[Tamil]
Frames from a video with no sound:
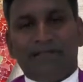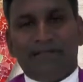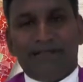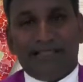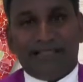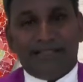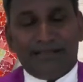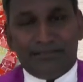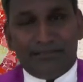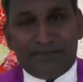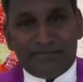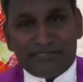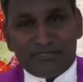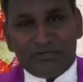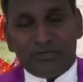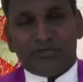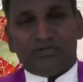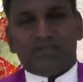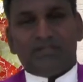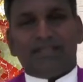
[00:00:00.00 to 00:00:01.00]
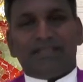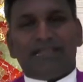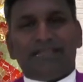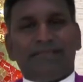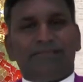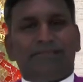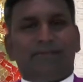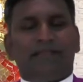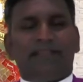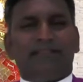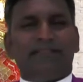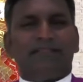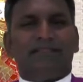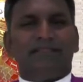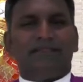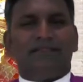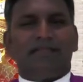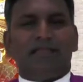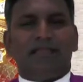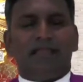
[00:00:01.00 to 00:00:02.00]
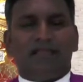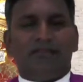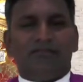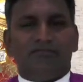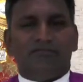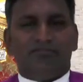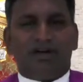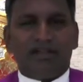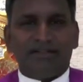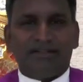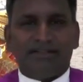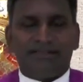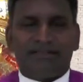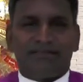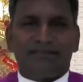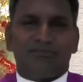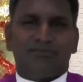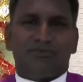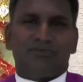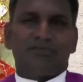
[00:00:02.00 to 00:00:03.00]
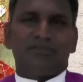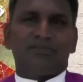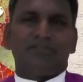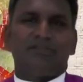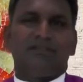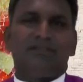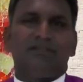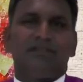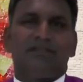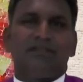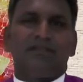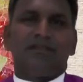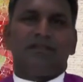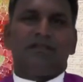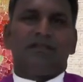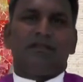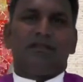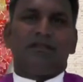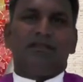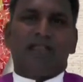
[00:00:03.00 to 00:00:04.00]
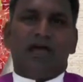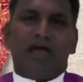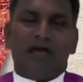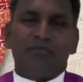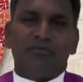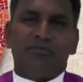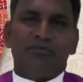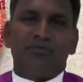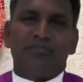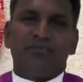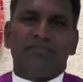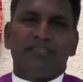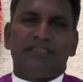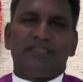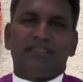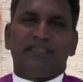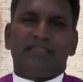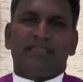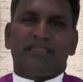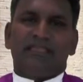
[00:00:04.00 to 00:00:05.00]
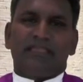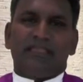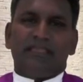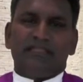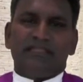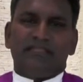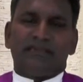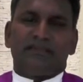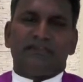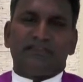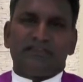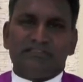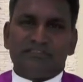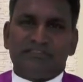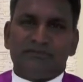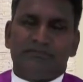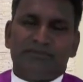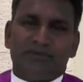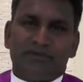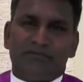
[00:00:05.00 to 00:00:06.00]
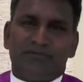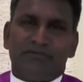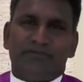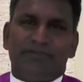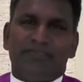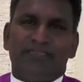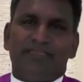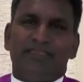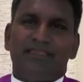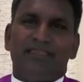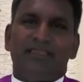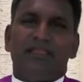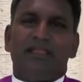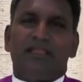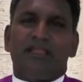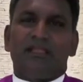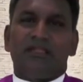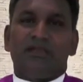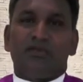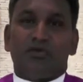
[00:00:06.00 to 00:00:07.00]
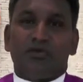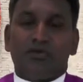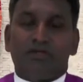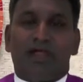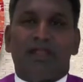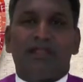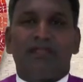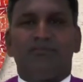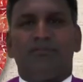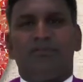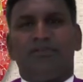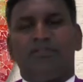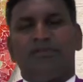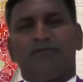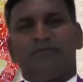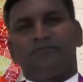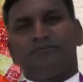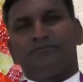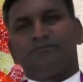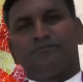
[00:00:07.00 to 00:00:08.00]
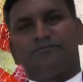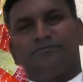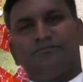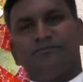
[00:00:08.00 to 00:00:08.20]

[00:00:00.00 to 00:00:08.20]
பிள்ளைகள் பெற்றோருக்கு கீழ்ப்படிந்து வாழ்கின்ற பொழுது நாமும் இந்த கிறிஸ்து பிறப்புவை கொண்டாட முடியும்